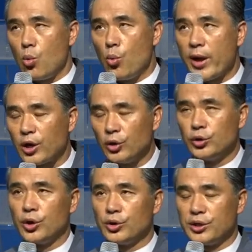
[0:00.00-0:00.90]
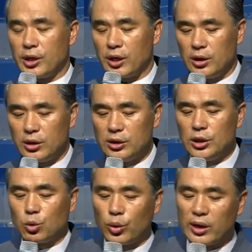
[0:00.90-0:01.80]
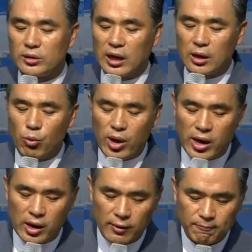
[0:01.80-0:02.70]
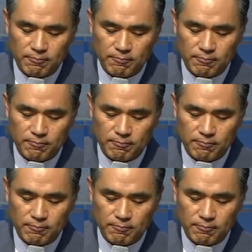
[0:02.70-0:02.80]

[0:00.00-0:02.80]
왜 견뎌야 되냐? 이 고난을 내가 왜